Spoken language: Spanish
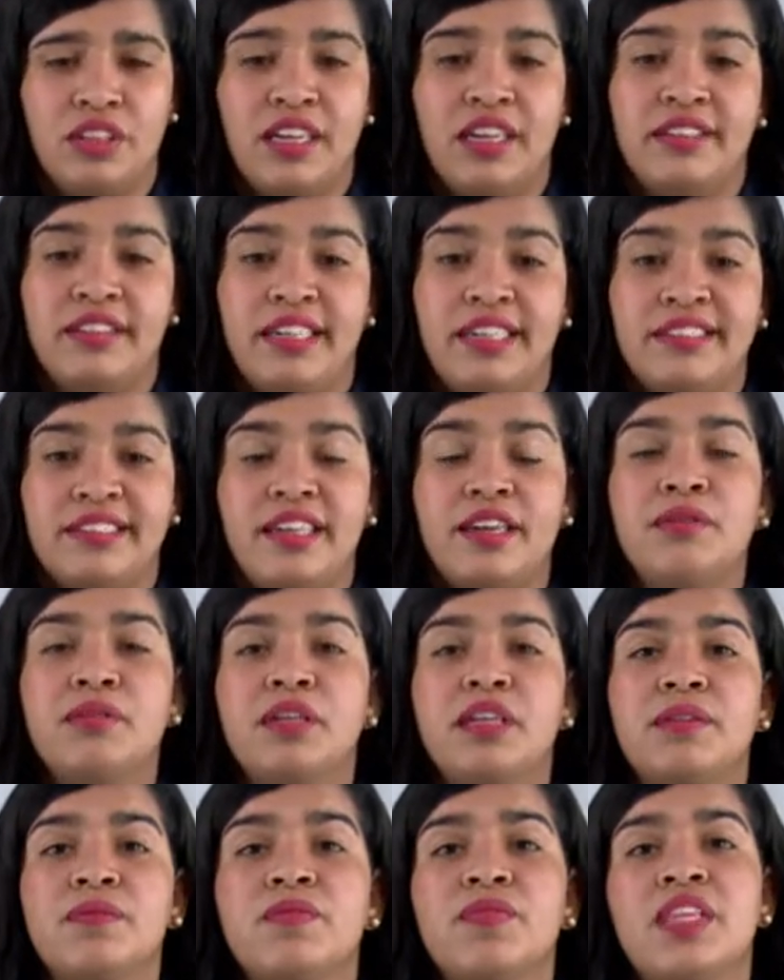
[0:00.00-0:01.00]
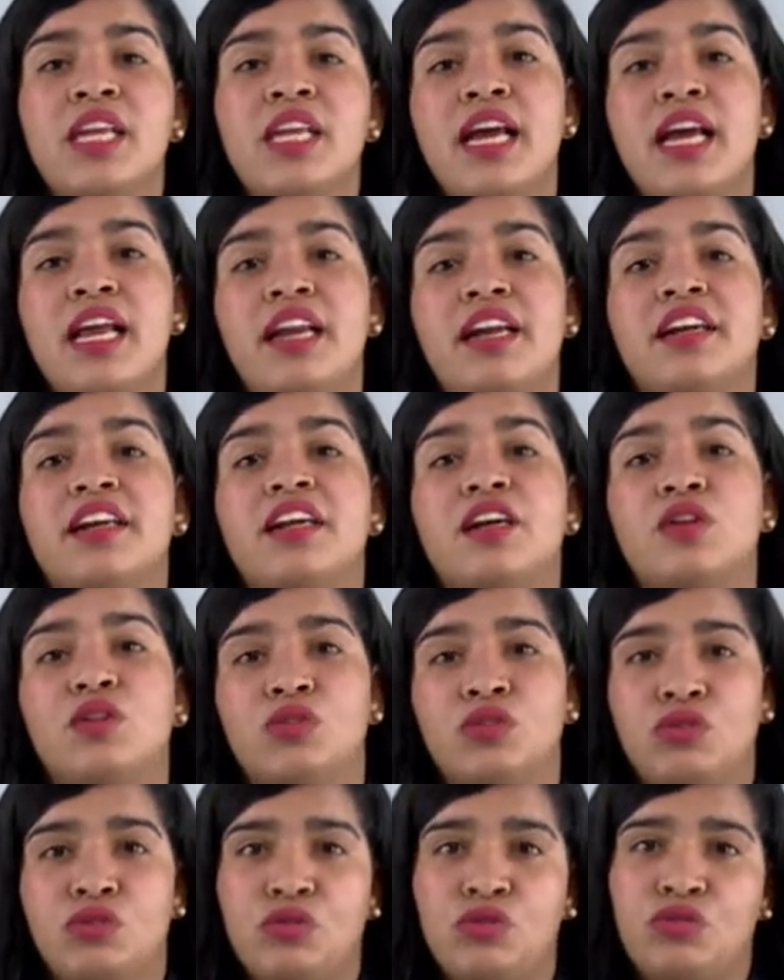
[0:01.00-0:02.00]
de Andrés Servín,
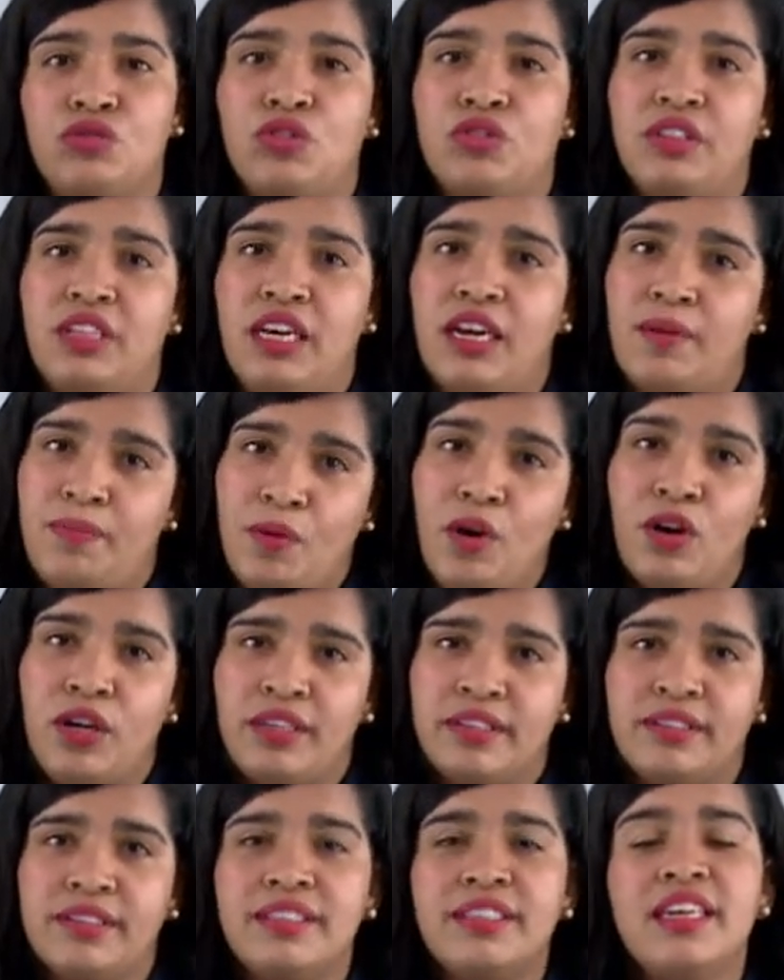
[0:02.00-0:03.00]
reconstrucción de la polis.